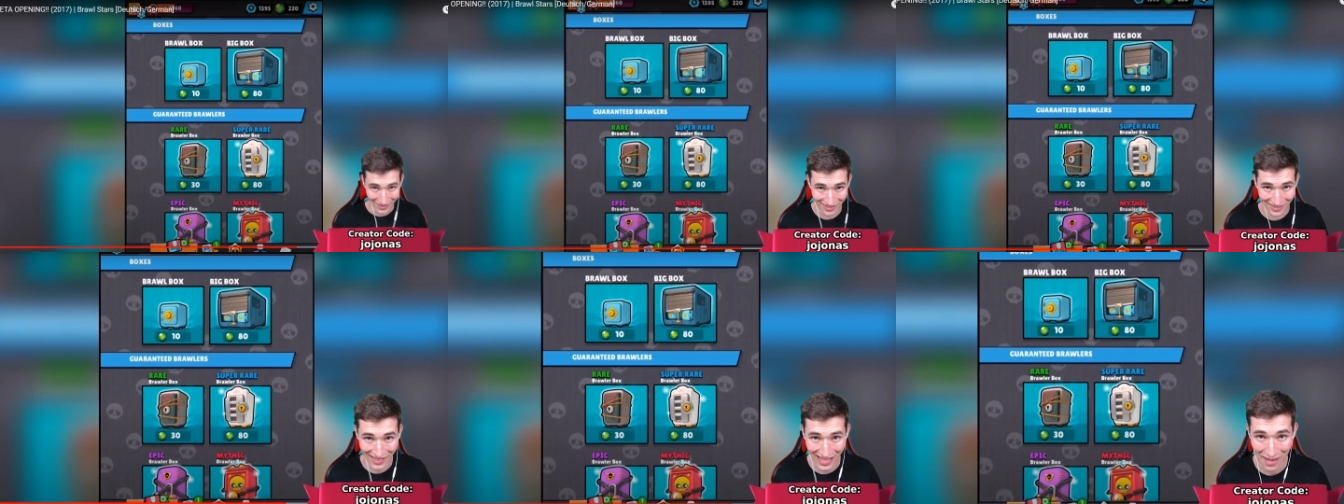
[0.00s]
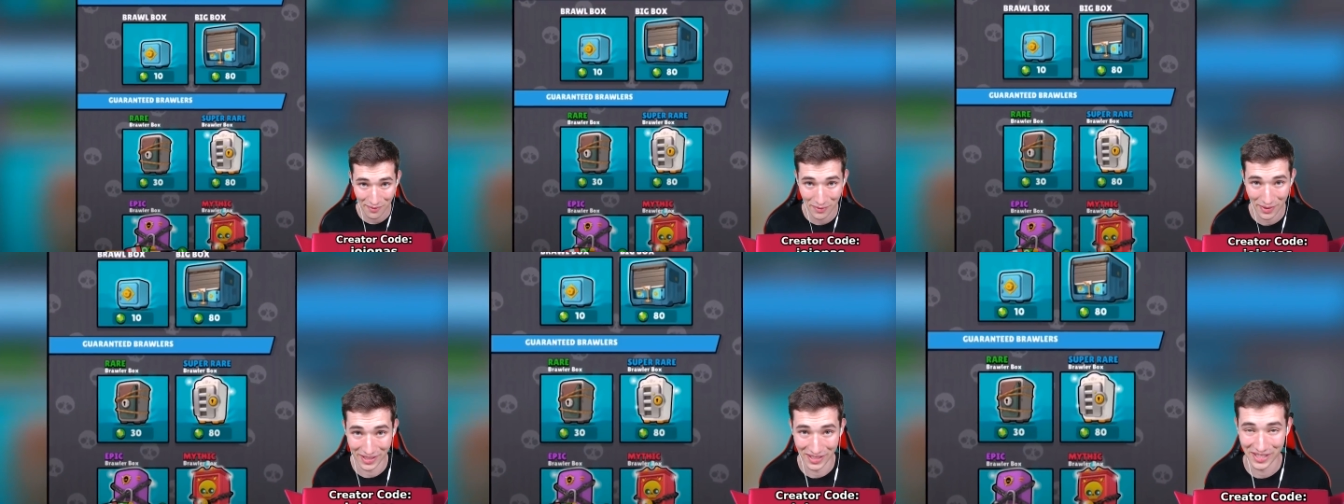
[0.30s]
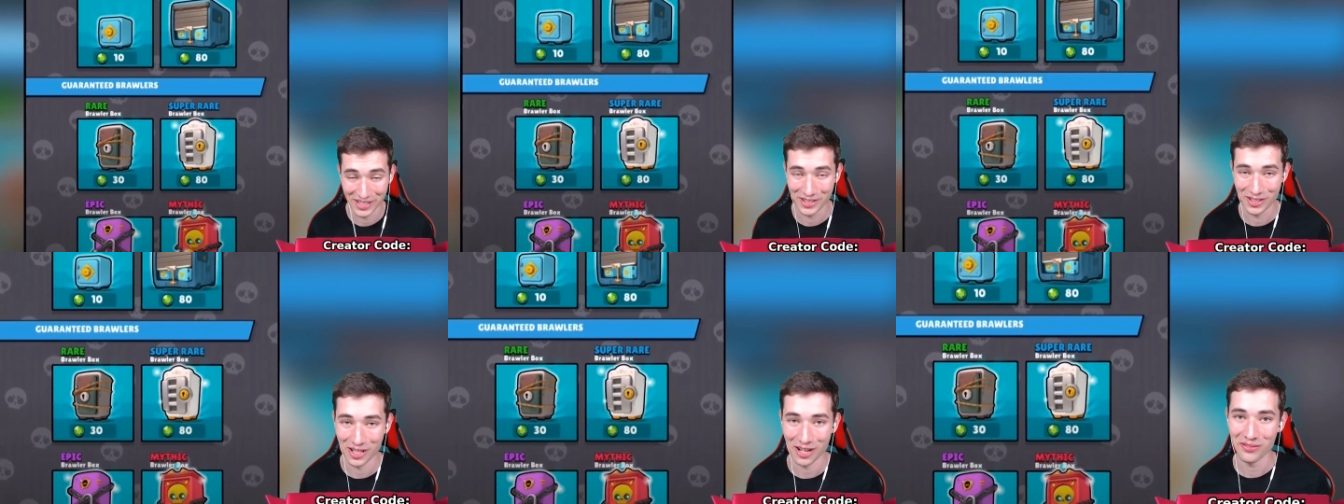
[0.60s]

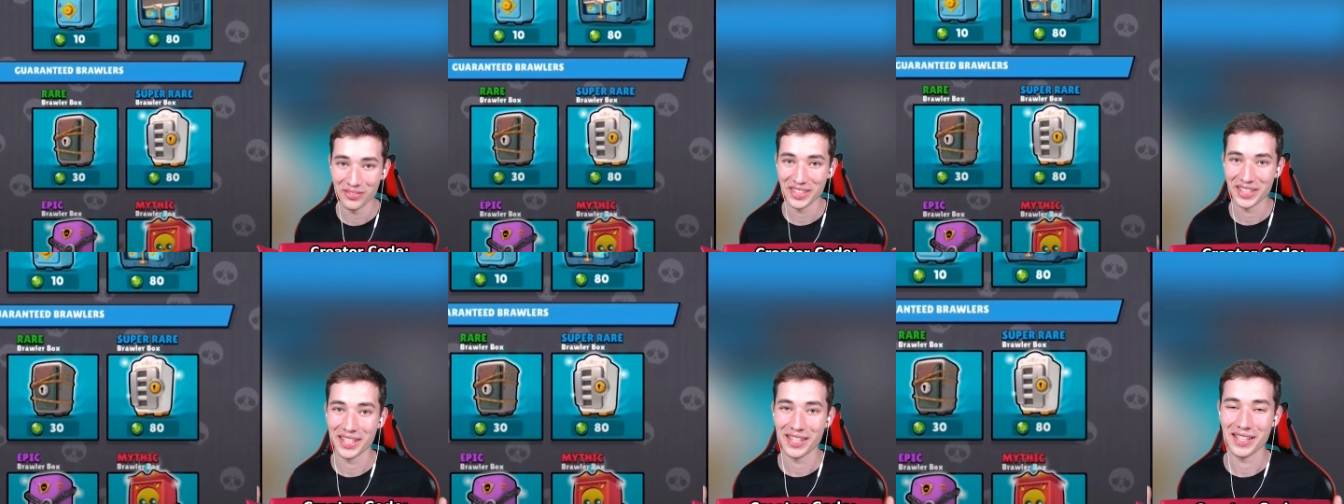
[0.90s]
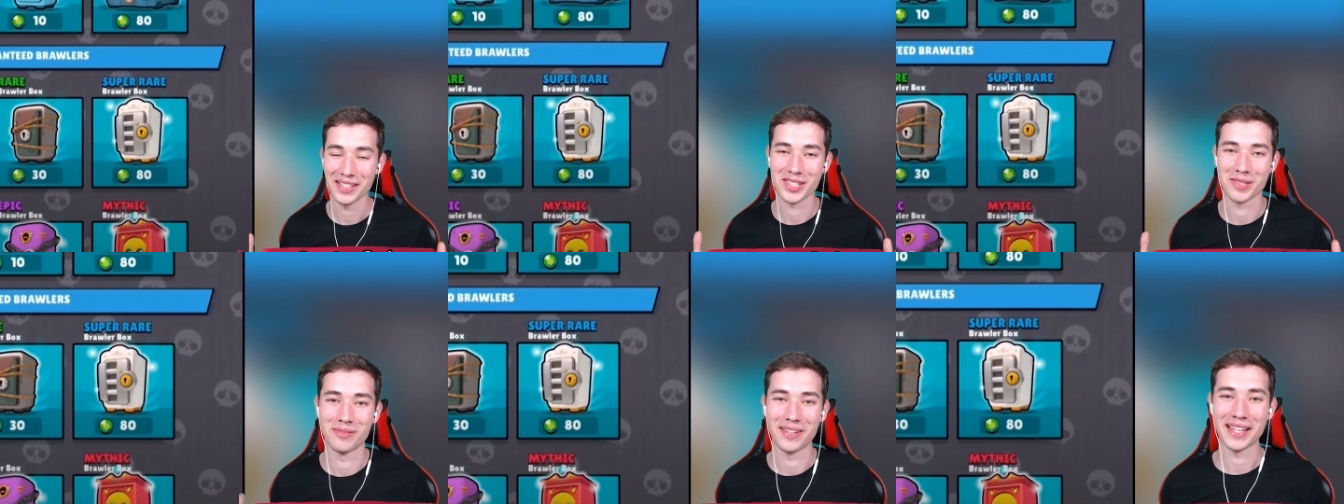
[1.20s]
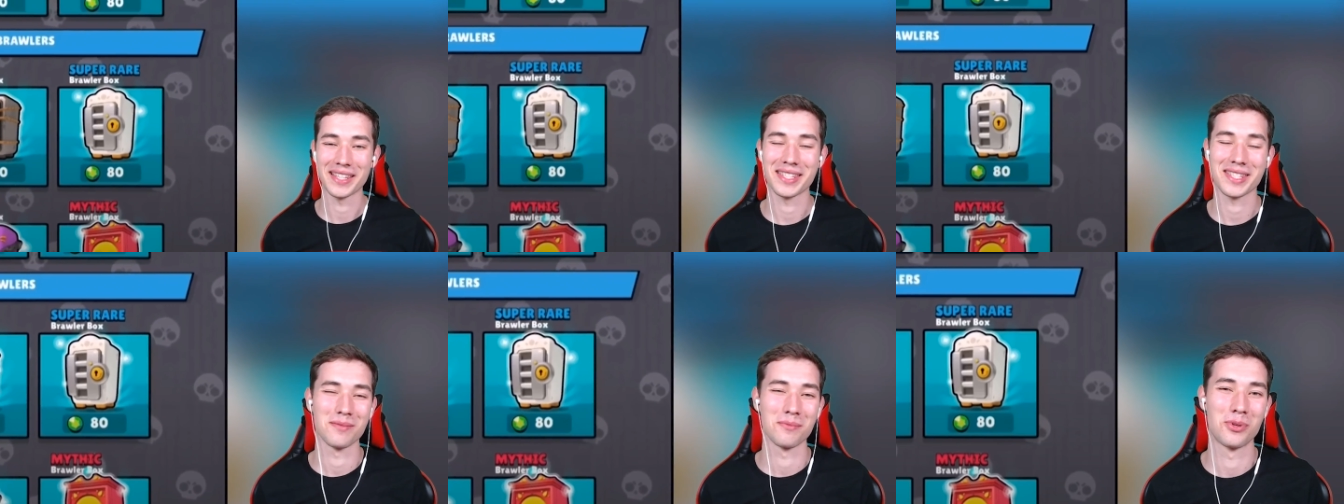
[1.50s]
damit kommen wir hier zum
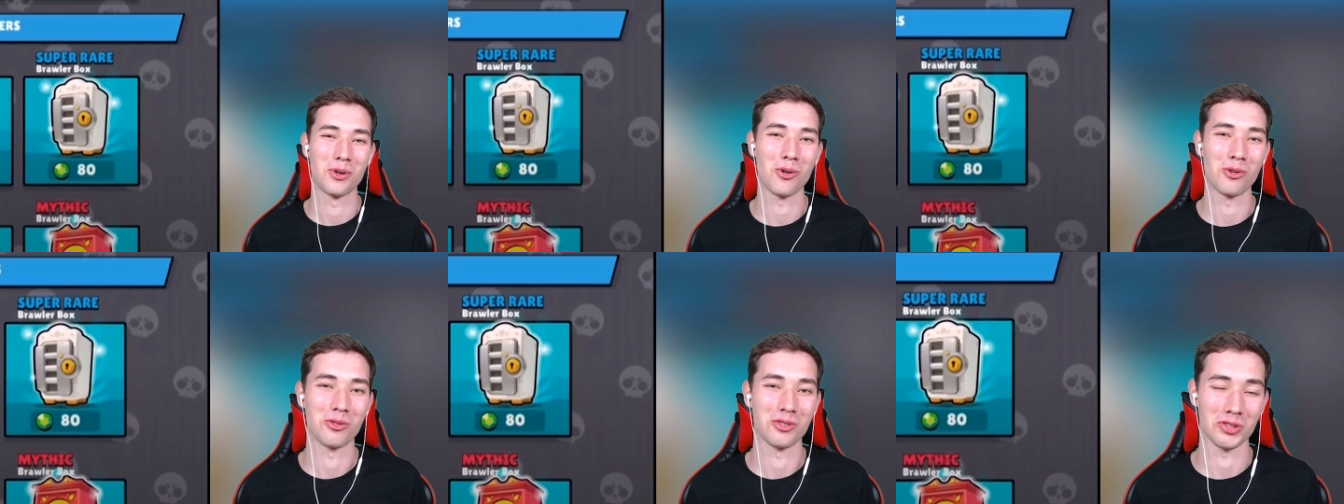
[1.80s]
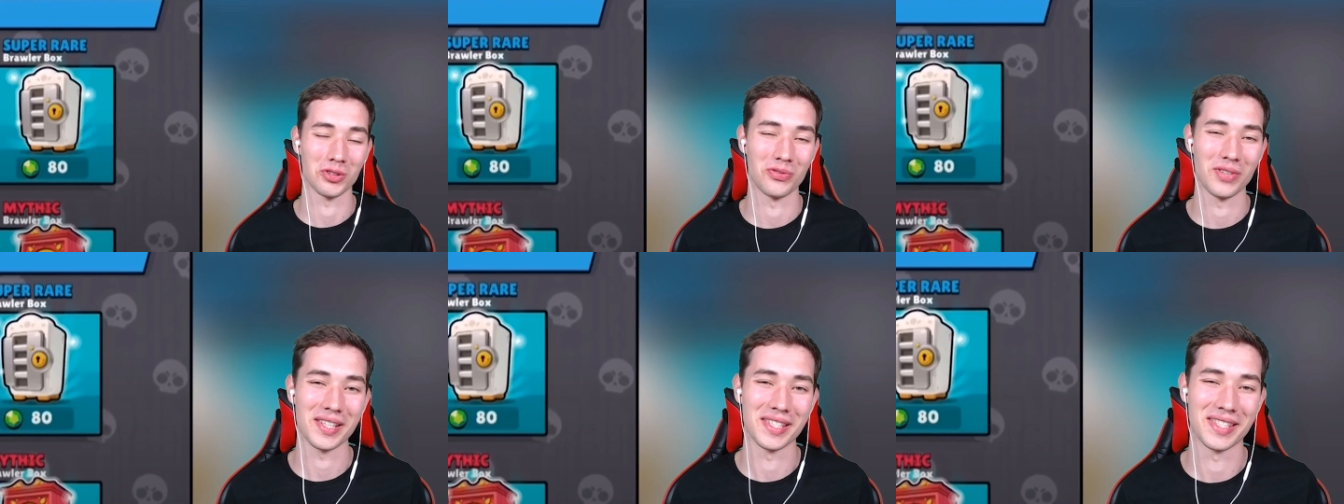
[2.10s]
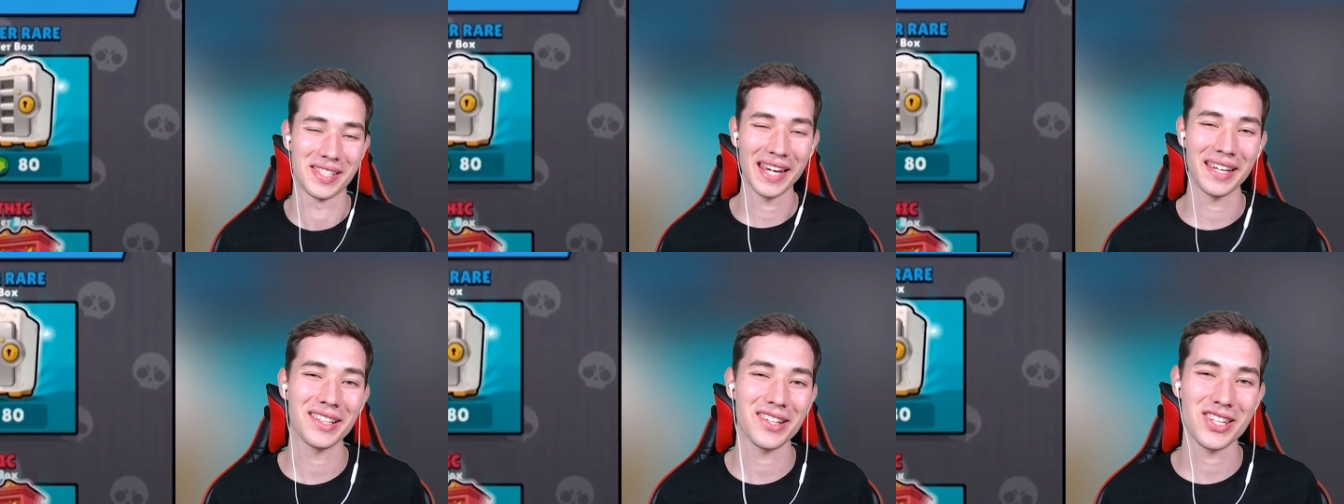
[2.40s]
letzten Punkt und wir
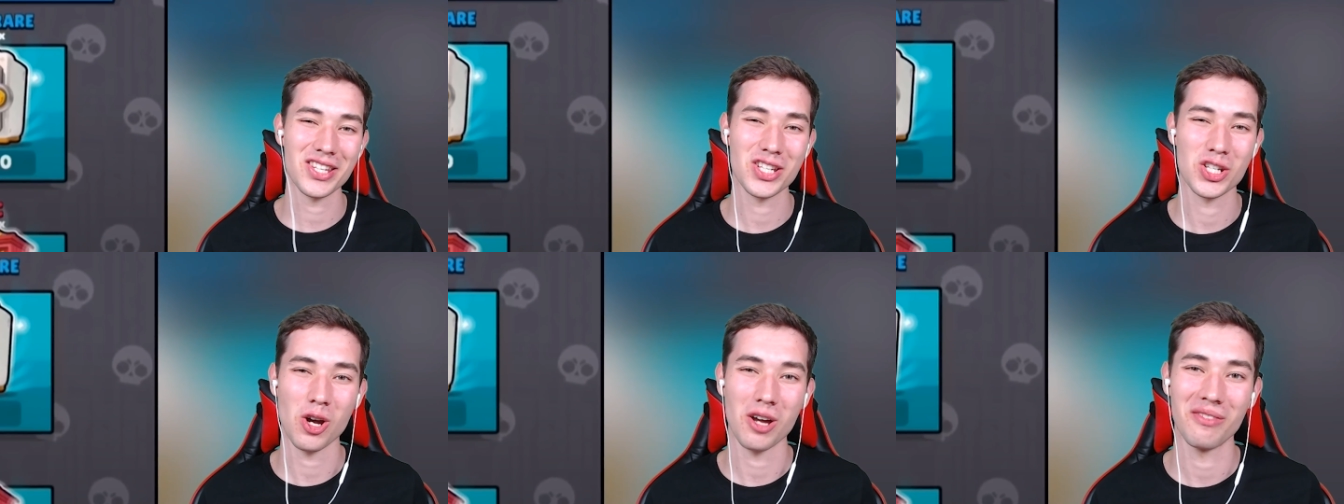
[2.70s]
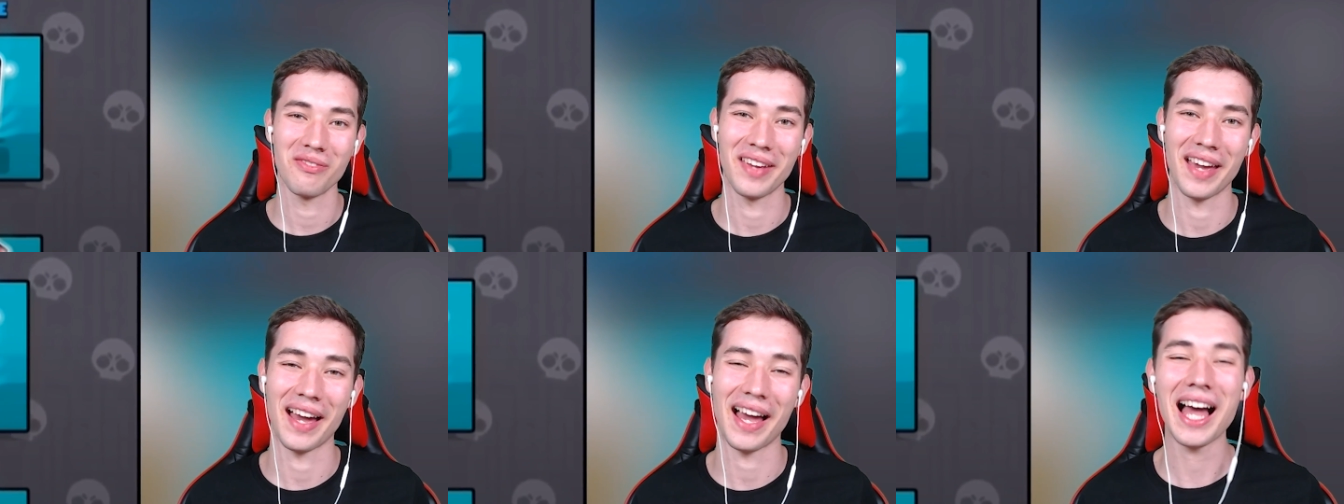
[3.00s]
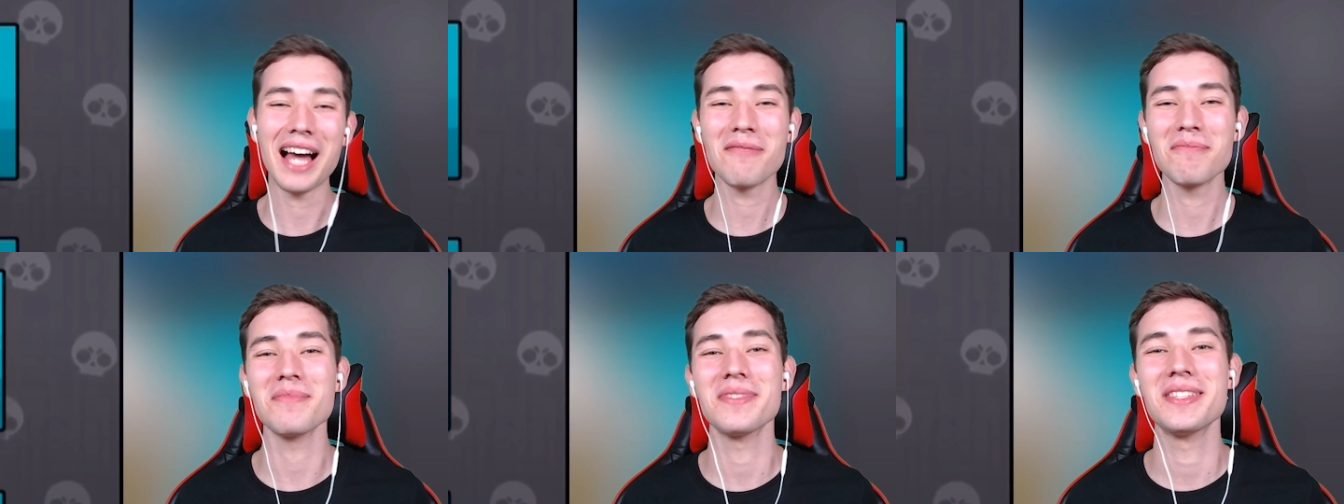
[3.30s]
sehen es schon, wir
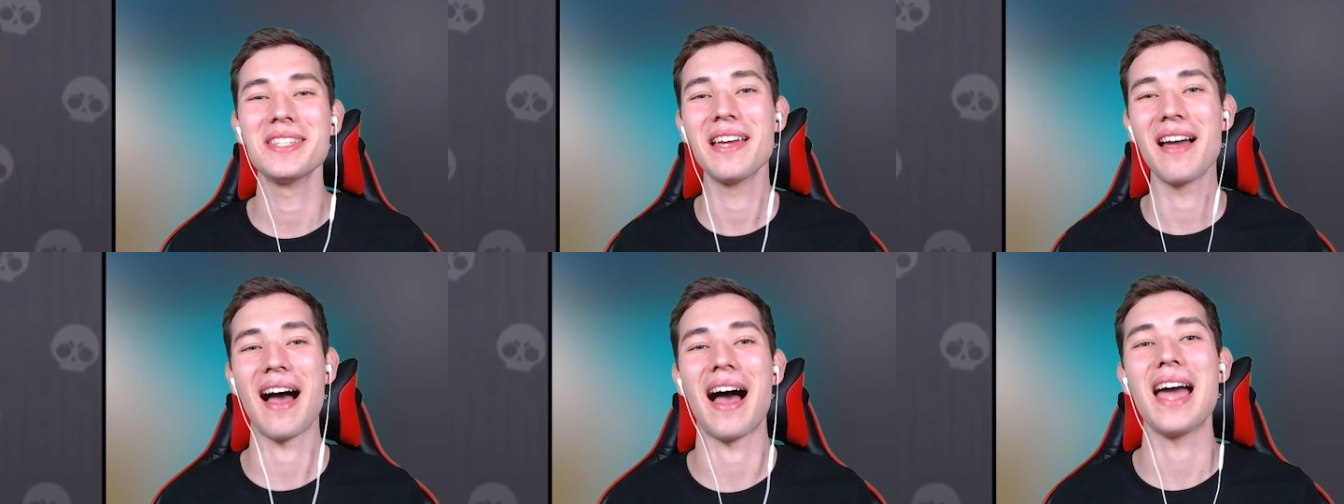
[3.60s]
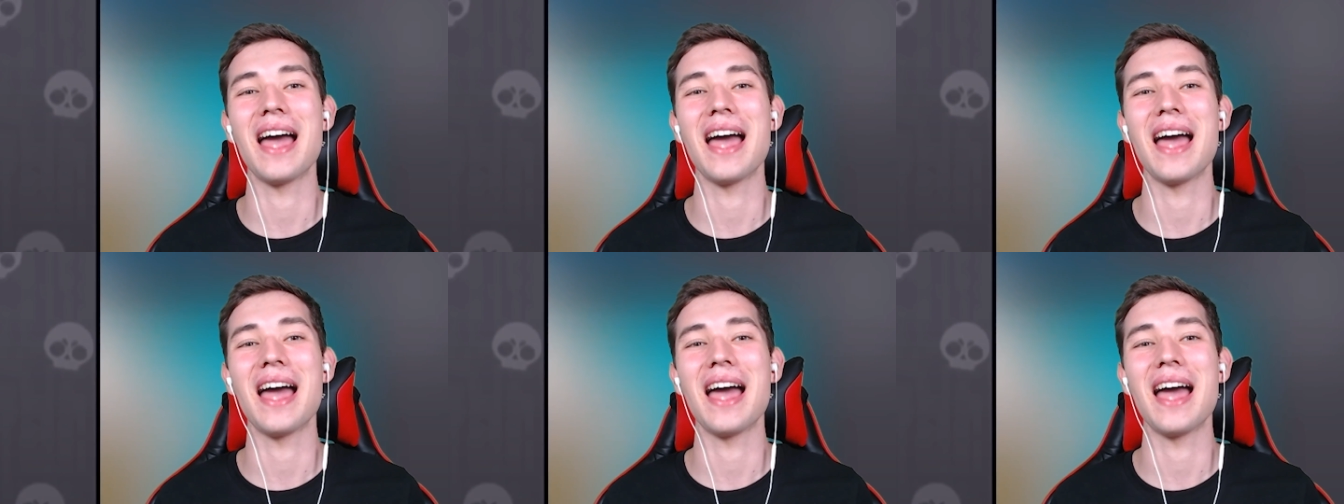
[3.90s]
haben hier